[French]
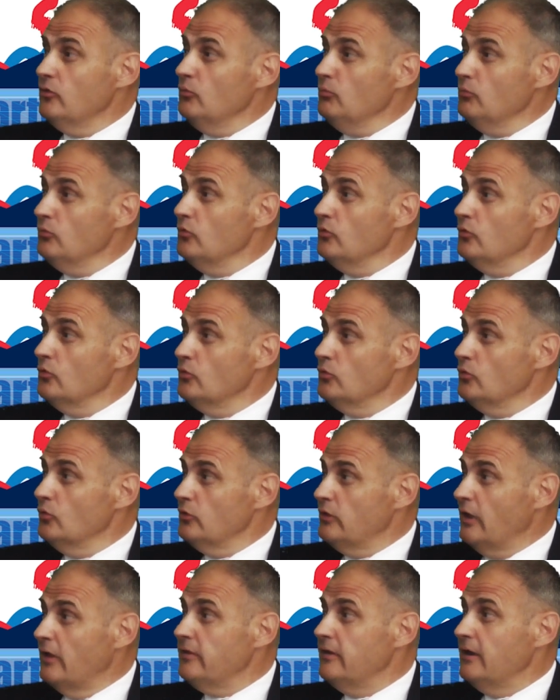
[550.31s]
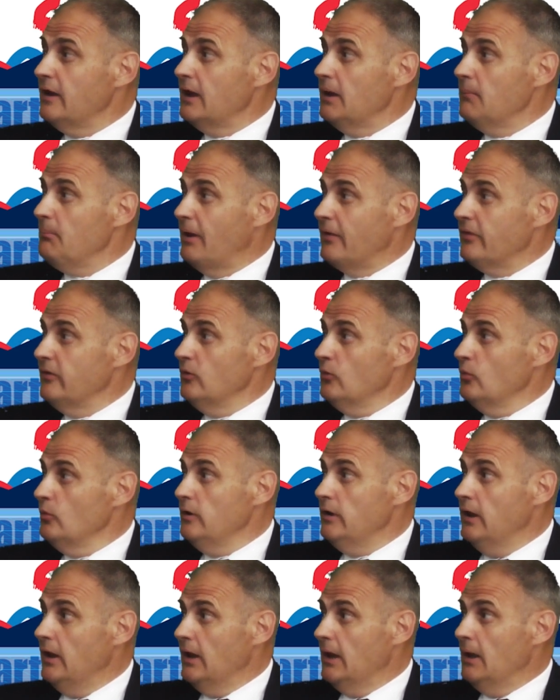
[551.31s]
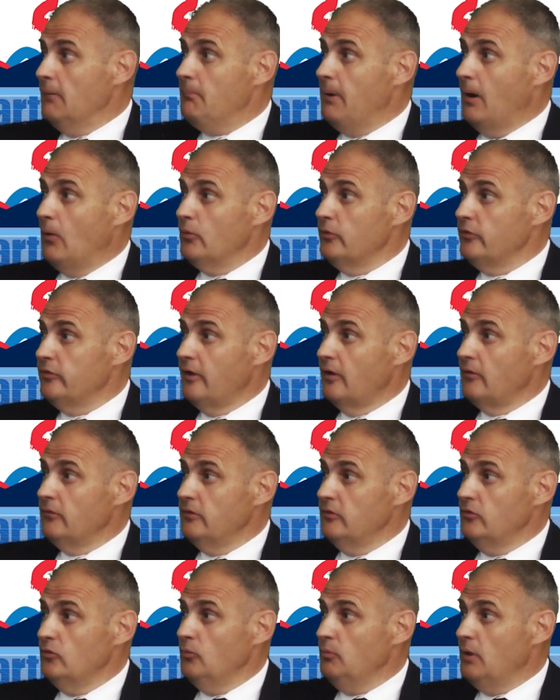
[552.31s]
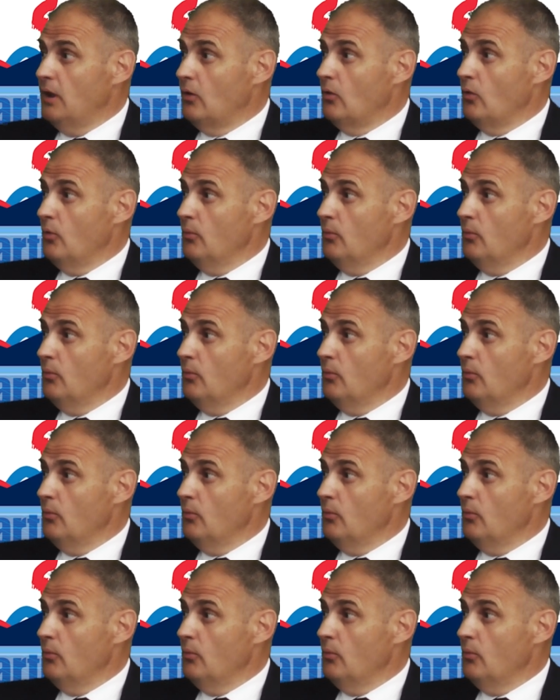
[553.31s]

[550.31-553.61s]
d'intérêts particuliers et pas au service du bien